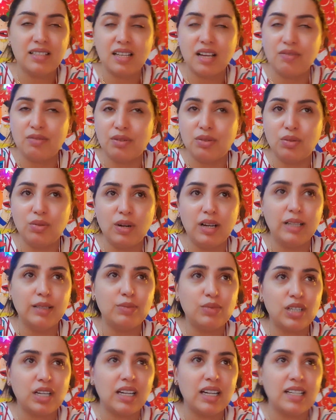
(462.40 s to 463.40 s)
صافي كل واحد
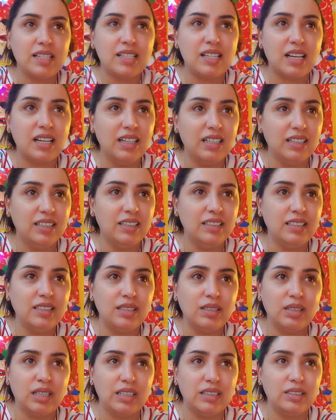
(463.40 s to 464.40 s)
ان شاء الله يسهل
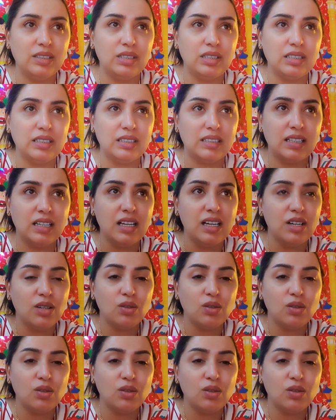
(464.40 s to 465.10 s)
عليه يعني